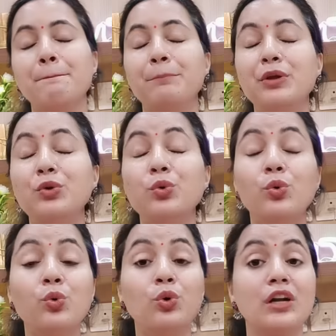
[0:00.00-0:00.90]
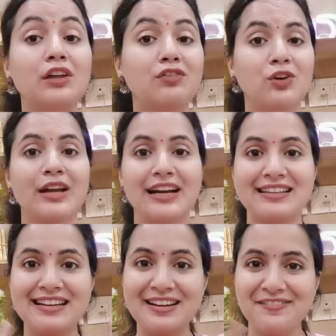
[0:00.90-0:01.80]
ब्यूटीफुल नेकलेस
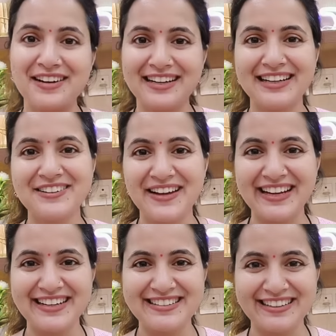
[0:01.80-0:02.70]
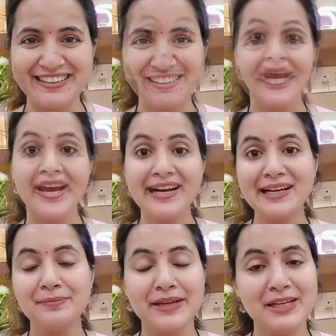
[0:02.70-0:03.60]
है डेफिनेटली ट्राई कर सकते हैं मैं
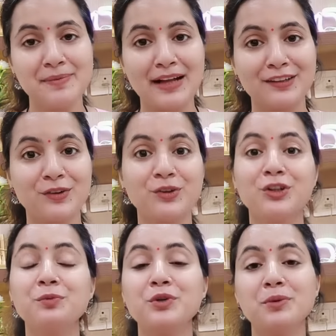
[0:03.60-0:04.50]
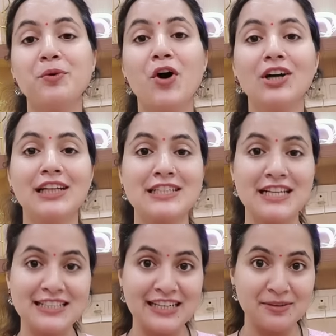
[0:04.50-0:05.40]
अगर मेरी बात करूँ ना तो मुझे बहुत अच्छा
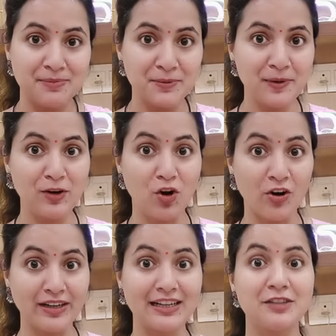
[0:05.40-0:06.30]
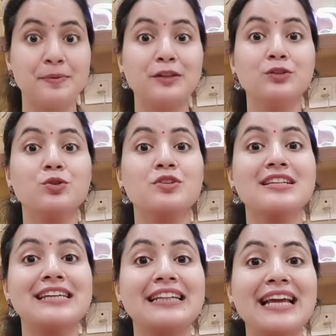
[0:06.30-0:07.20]
लगता है जब भी मैं लॉन्ग नेकलेस पहनती हूँ तो उसके
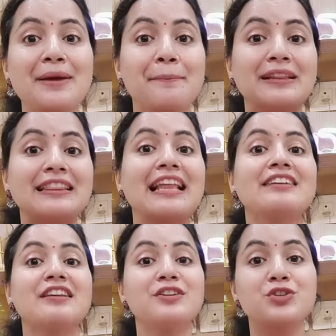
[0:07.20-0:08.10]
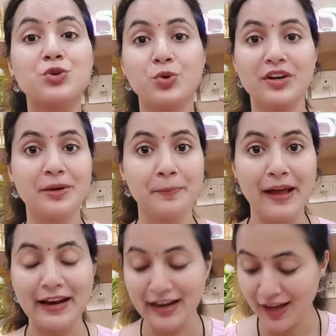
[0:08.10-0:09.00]
साथ एक पतला सा चोकर
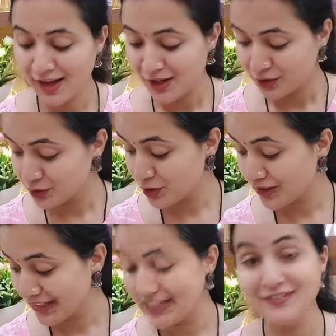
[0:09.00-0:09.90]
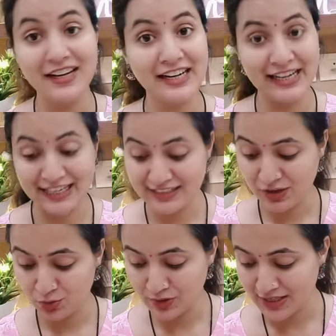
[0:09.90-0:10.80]
पहनना तो जो ग्रीन वाला नेकलेस है
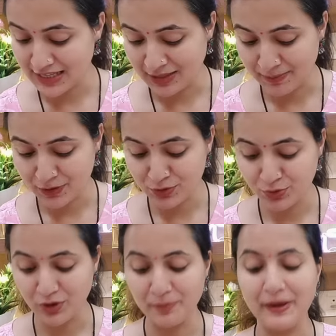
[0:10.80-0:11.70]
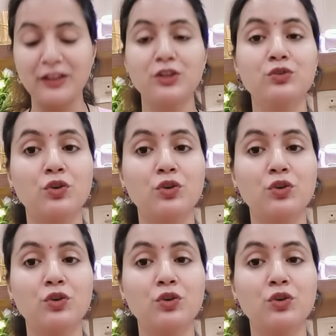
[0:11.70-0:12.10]
उसके साथ मैं जो चोकर पहनती हूँ